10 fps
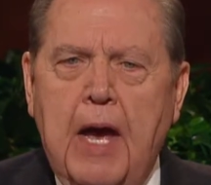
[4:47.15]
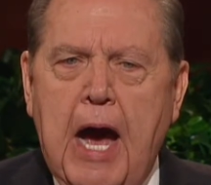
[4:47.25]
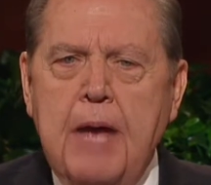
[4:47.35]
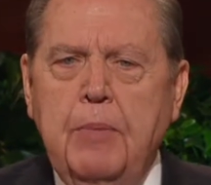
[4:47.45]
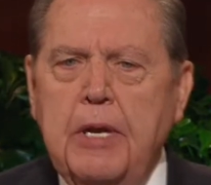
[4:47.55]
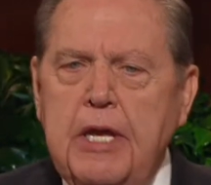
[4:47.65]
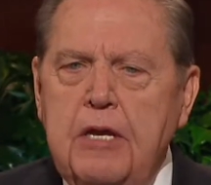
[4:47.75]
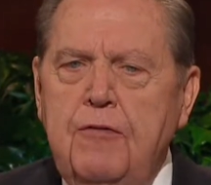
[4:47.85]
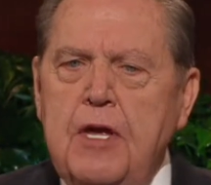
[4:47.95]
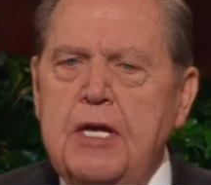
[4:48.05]
Nein,
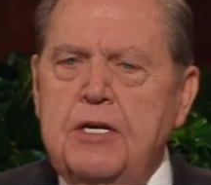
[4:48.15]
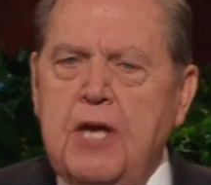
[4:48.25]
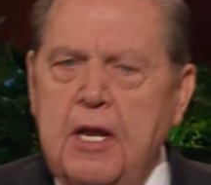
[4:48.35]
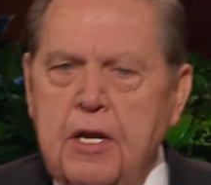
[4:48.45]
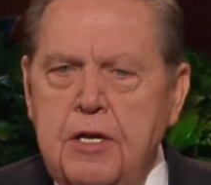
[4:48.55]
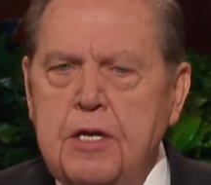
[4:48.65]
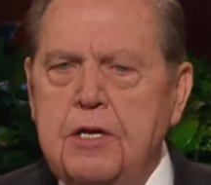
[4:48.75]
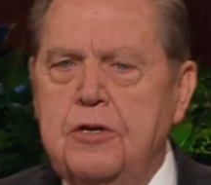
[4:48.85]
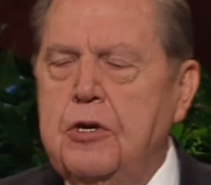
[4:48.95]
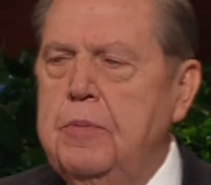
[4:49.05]
ich
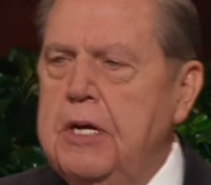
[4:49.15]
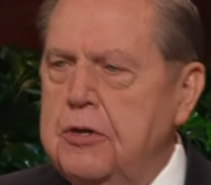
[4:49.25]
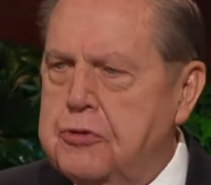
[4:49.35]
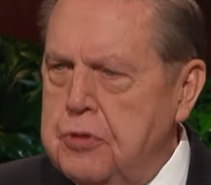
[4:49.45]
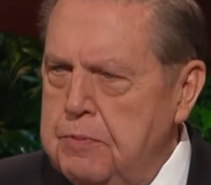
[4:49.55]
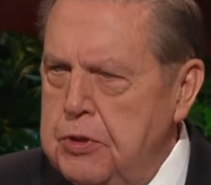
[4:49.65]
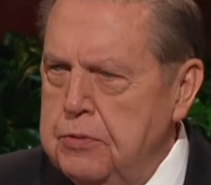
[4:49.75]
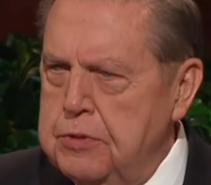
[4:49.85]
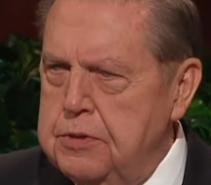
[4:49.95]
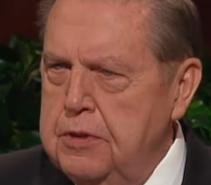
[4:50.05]
glaube,
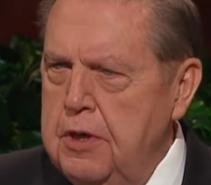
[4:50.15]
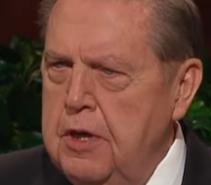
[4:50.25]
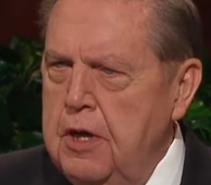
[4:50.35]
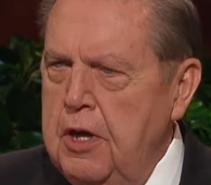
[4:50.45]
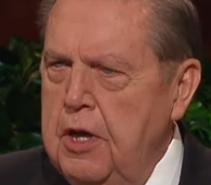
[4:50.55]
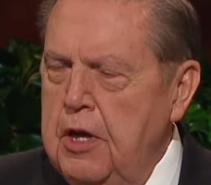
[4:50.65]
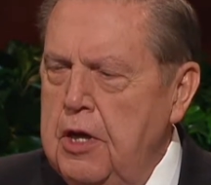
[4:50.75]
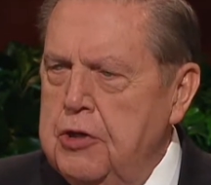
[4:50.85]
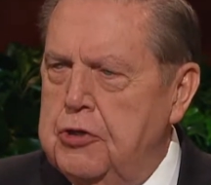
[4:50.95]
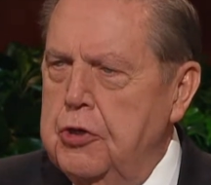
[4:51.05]
er wollte damit
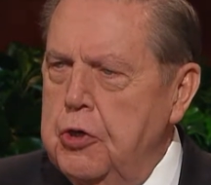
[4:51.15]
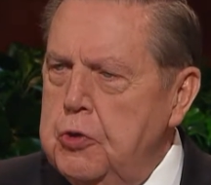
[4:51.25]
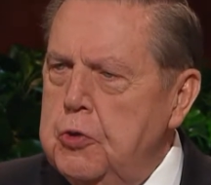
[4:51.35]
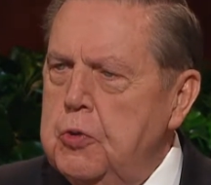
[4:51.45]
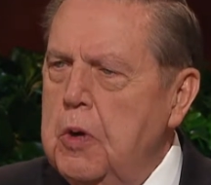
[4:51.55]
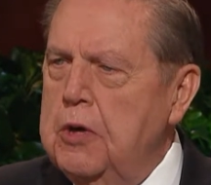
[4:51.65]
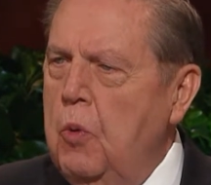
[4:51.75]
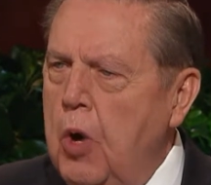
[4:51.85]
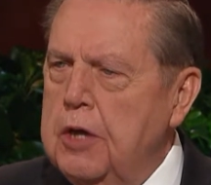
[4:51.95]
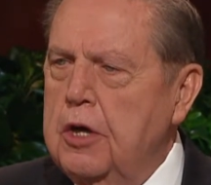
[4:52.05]
besonders
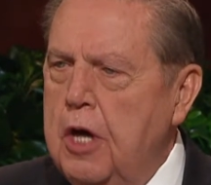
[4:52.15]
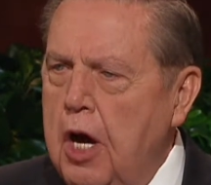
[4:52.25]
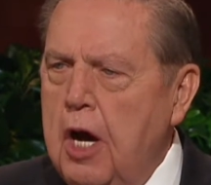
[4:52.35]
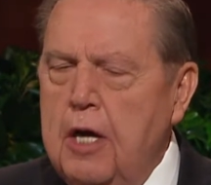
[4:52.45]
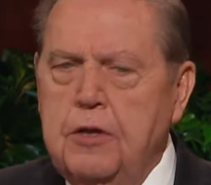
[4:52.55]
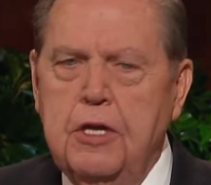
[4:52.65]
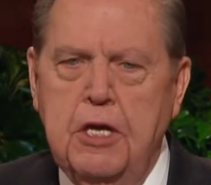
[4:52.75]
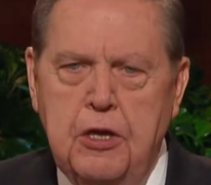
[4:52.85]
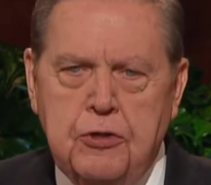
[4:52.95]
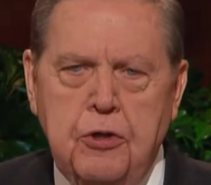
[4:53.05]
hervorheben,
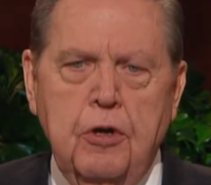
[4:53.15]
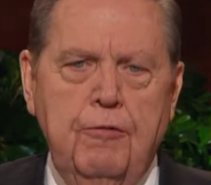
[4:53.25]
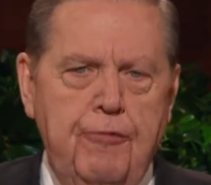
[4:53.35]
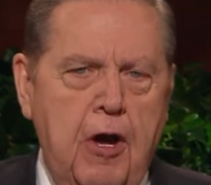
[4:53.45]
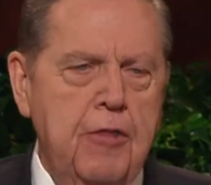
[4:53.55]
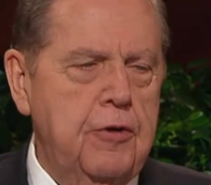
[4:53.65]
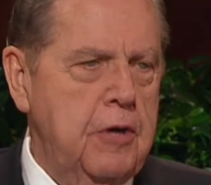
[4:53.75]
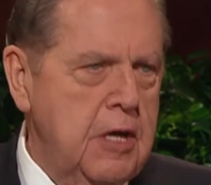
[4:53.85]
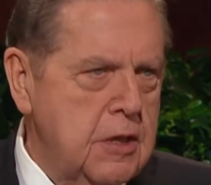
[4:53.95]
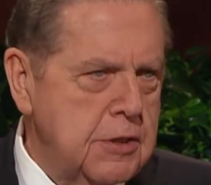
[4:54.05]
wer Gott,
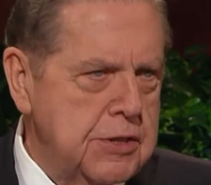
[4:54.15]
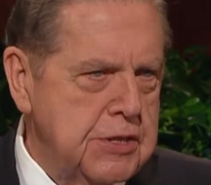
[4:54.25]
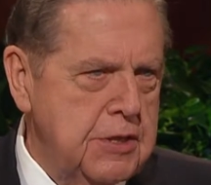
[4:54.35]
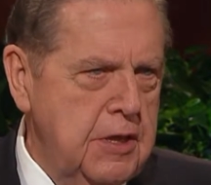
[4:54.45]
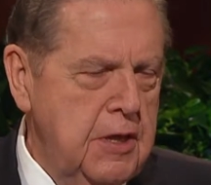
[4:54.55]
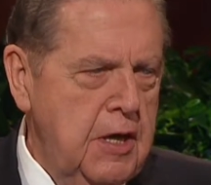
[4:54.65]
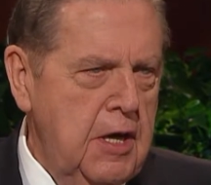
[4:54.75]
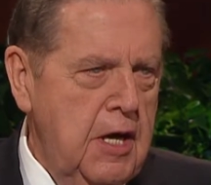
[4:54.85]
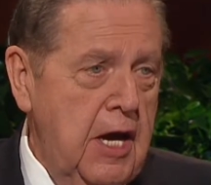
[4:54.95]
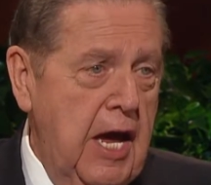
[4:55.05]
der ewige Vater,
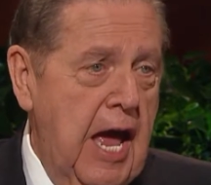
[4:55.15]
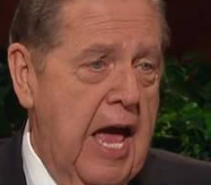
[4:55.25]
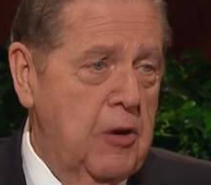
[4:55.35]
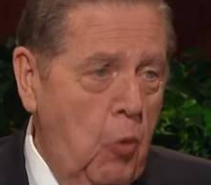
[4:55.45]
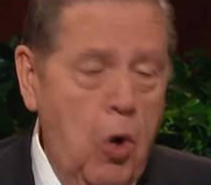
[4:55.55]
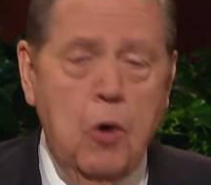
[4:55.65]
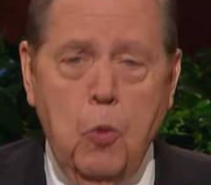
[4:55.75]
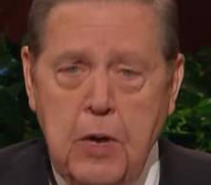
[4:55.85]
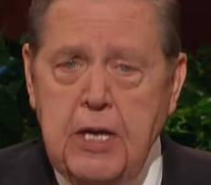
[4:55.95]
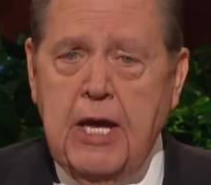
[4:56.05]
ist
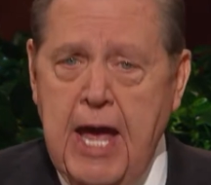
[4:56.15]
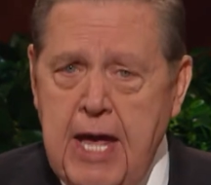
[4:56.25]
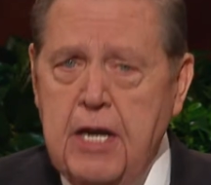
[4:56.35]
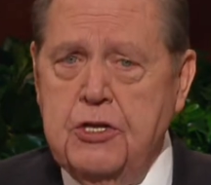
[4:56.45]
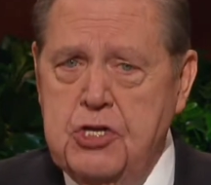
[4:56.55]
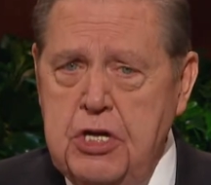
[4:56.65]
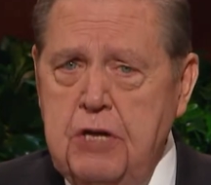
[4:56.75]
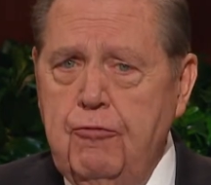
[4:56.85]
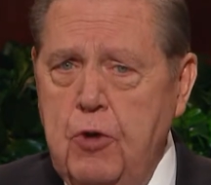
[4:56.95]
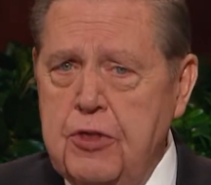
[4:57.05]
und was
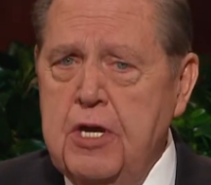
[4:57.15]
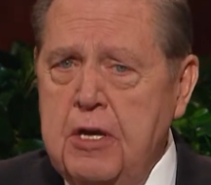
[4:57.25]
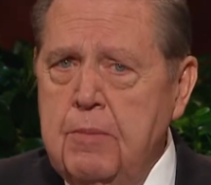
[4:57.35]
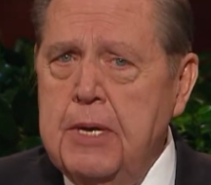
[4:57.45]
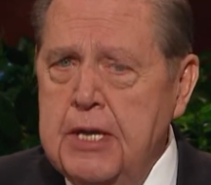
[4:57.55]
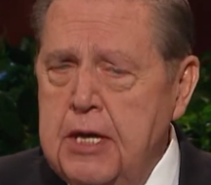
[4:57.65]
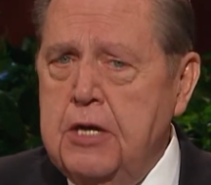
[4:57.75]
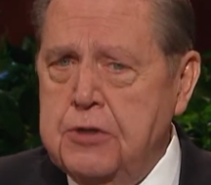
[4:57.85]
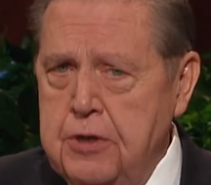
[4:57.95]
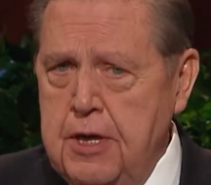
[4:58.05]
wir mit ihm
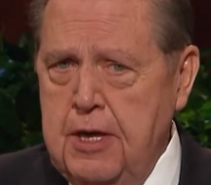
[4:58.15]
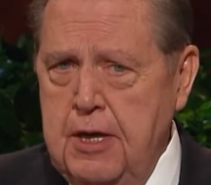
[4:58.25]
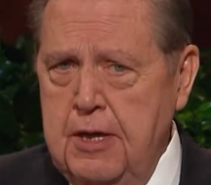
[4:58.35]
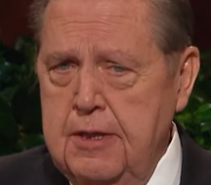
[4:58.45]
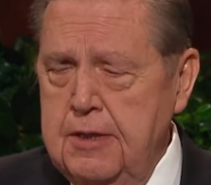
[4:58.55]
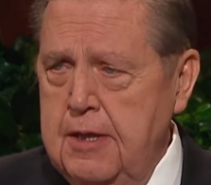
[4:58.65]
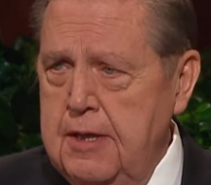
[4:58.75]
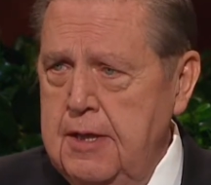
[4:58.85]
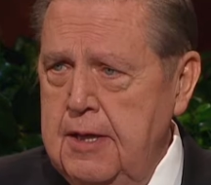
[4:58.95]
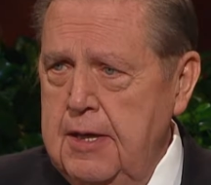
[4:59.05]
in der
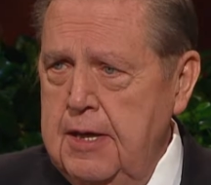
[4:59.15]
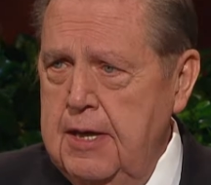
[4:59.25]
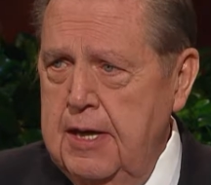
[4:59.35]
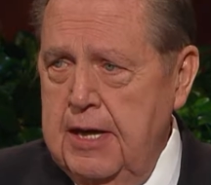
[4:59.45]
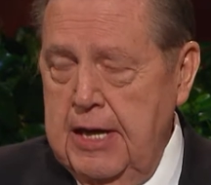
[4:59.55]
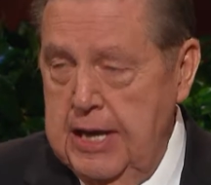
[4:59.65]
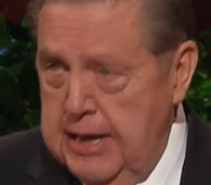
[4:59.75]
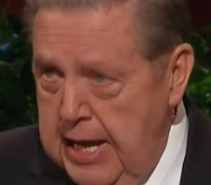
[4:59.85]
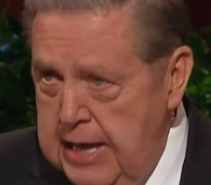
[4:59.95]
Ewigkeit erreichen können.